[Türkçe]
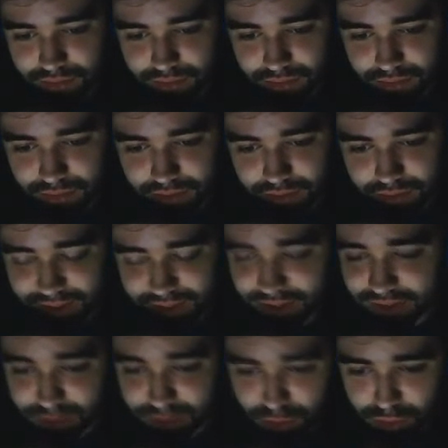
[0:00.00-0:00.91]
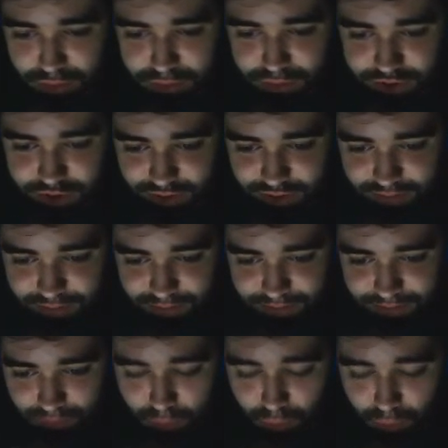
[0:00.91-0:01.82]
Galleon olmayacak.
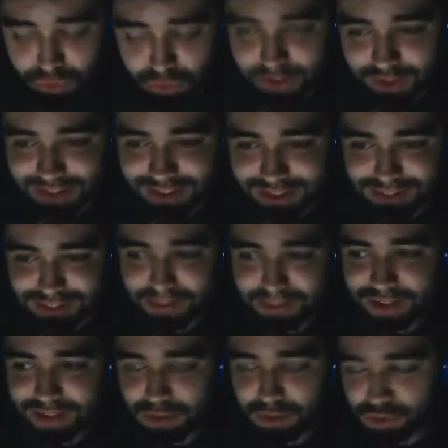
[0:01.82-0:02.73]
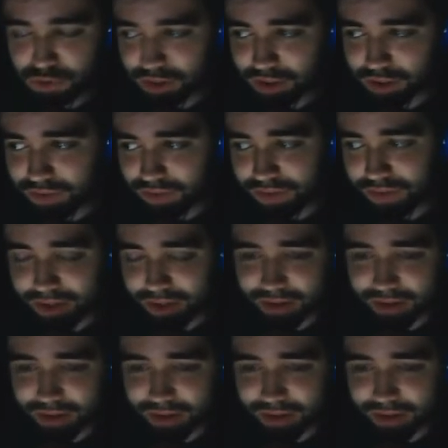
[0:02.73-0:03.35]
Onun yerine Spectre olacak ve